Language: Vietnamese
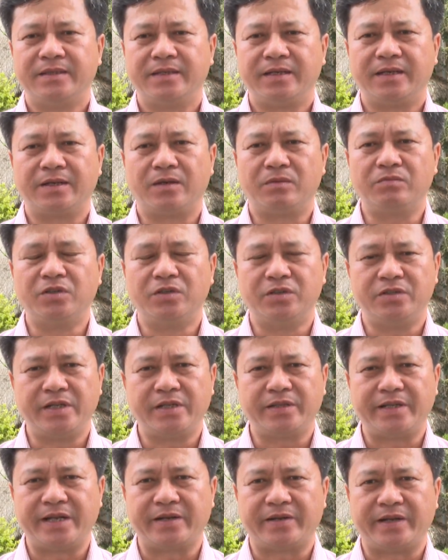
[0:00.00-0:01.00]
à, cũng thường
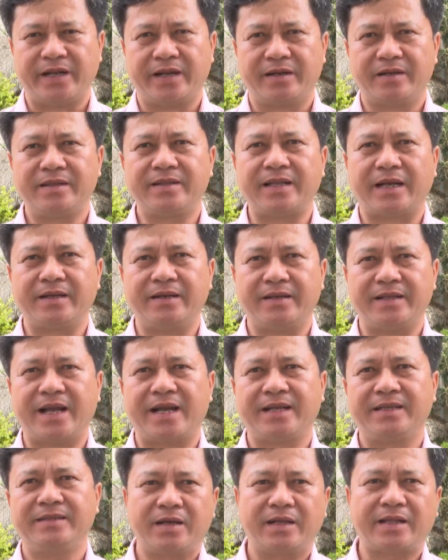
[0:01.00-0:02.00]
xuyên tuyên truyền đến tận người
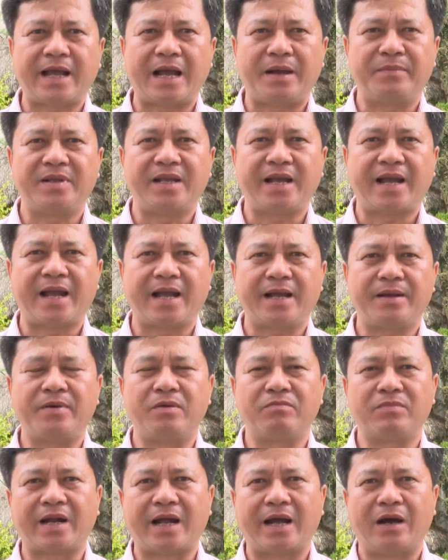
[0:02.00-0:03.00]
dân các tham gia cái
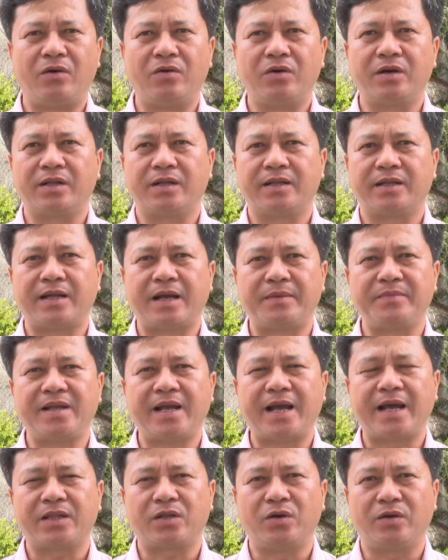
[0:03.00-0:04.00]
phong trào tham
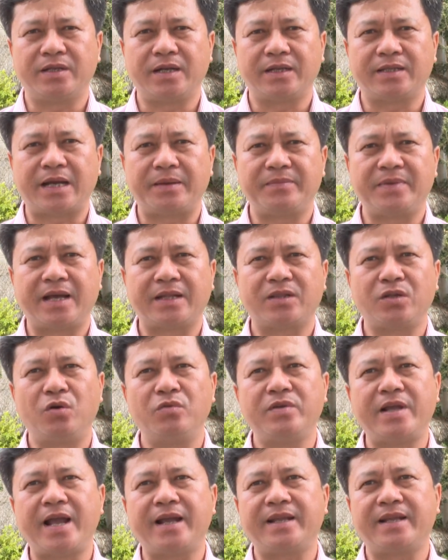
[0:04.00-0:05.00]
gia toàn dân tham gia
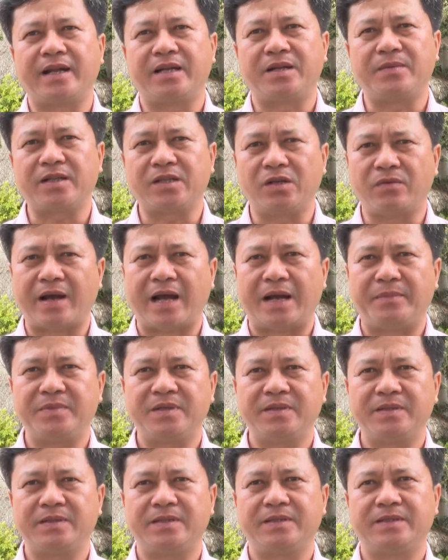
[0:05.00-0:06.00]
tố giác và đi bắt tội
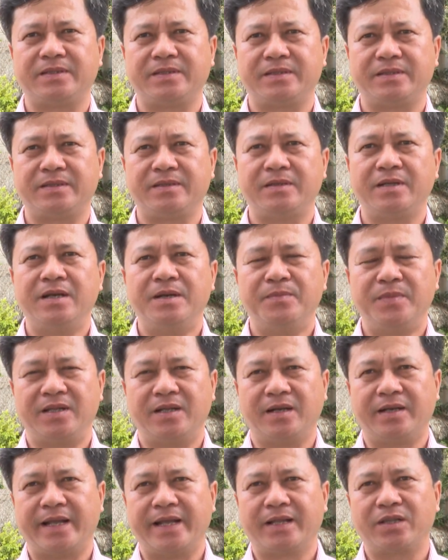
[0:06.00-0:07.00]
phạm. À,
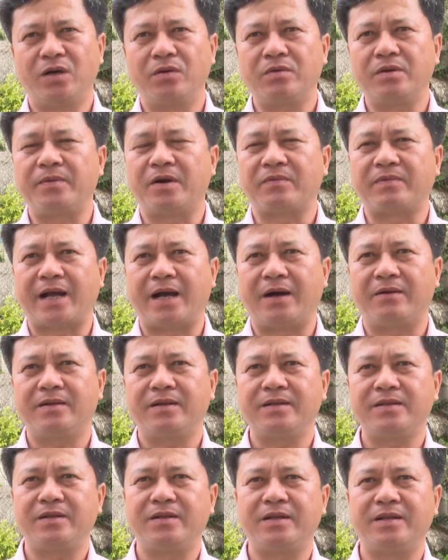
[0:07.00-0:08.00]
mình thực hiện tốt cái phong trào
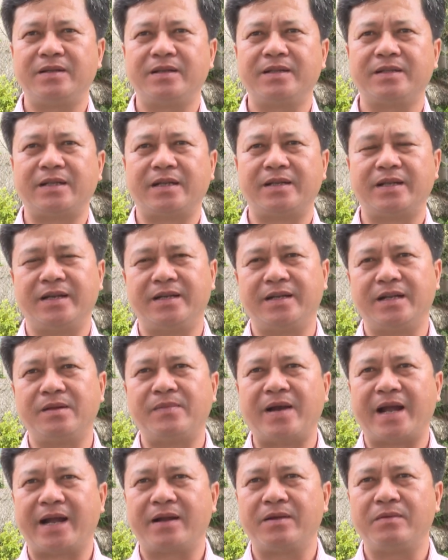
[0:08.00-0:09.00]
đó cho nên tình hình địa
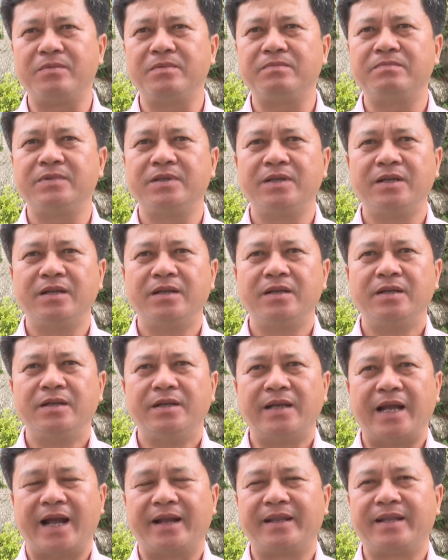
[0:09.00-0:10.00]
bàn
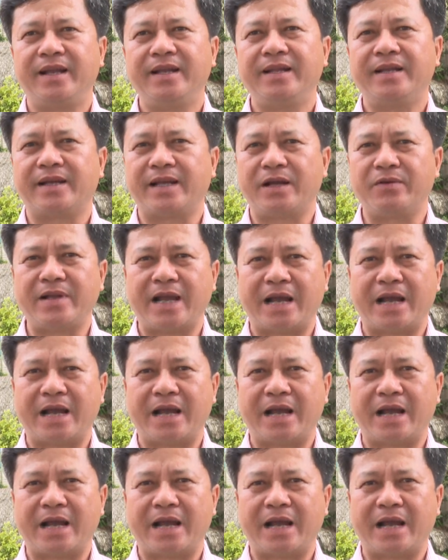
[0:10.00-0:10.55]
hạn chế và kéo